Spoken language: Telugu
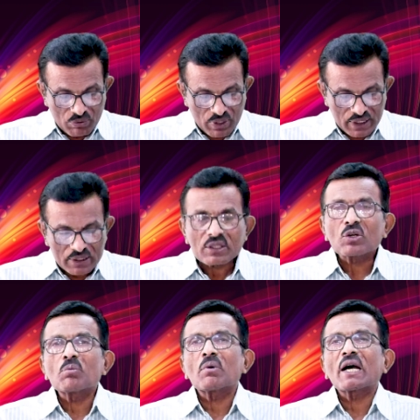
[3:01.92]

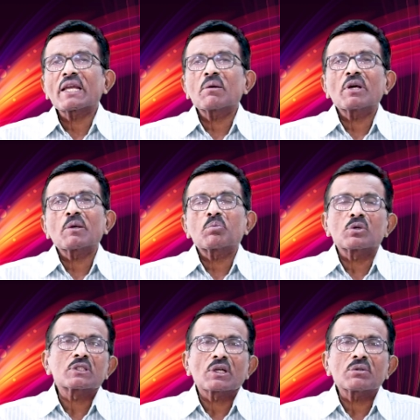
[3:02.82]
వారందరూ
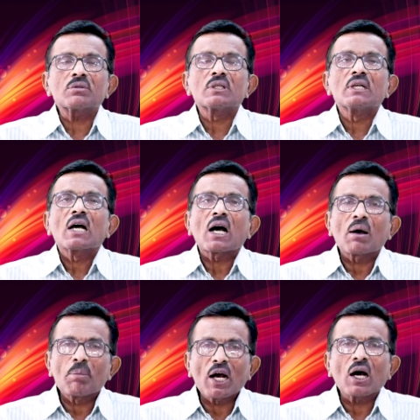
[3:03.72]
మాయమైపోతారు
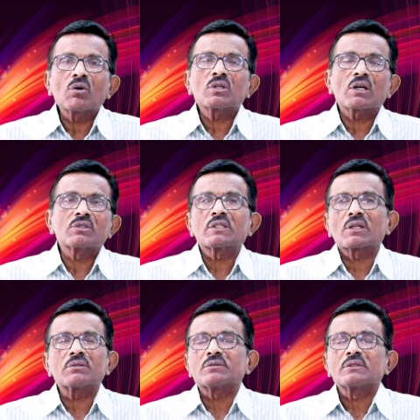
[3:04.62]
అభావులు
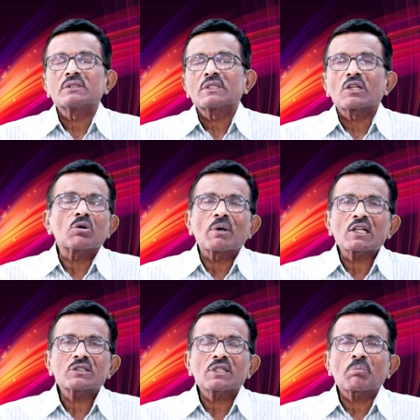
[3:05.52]
అవుతారు ఇంకో
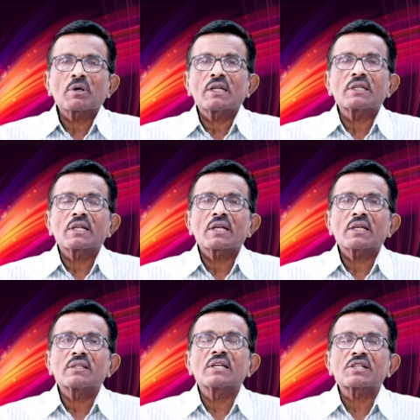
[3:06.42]
మాటలు చెప్పాలంటే
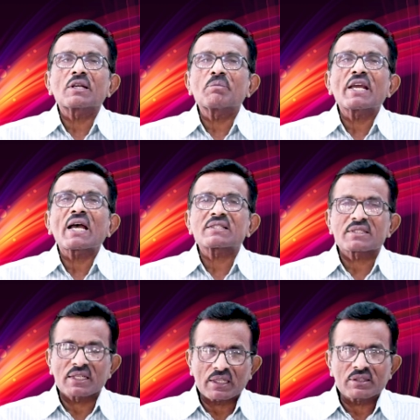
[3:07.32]
దే షిల్ బి యాజ్
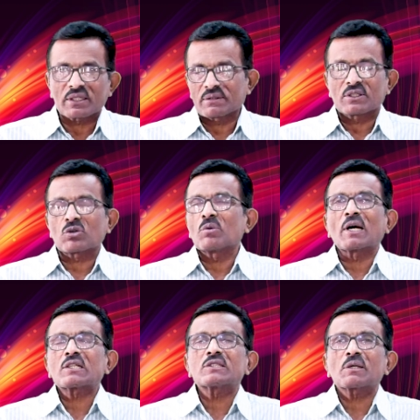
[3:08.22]
నథింగ్ ఇంకో
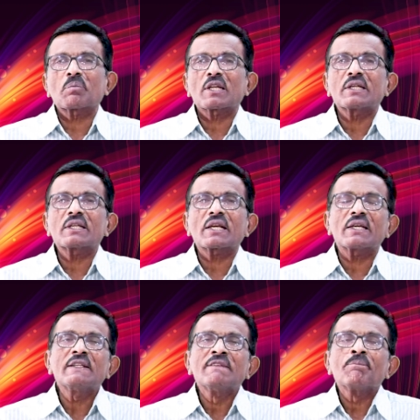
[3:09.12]
మాటలు చెప్పాలంటే
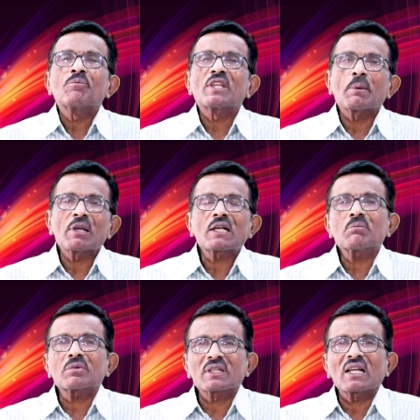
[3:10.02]
దే
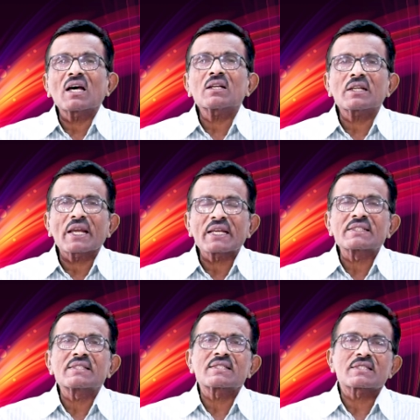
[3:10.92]
బికమ్ నాన్
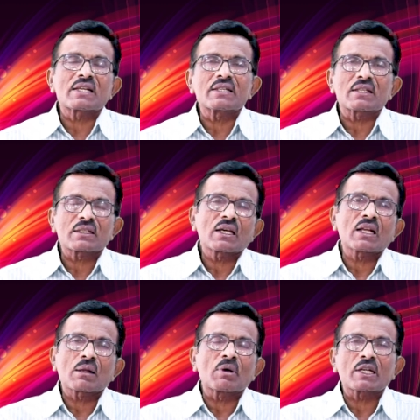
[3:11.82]
ఎగ్జిస్టెంట్
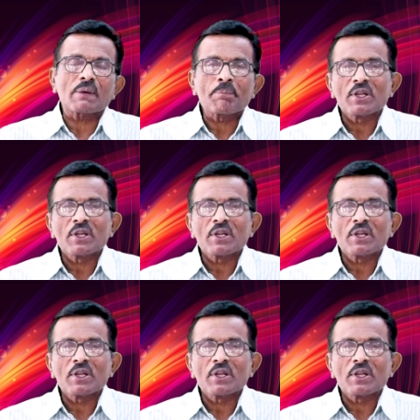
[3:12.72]
అన్నమాట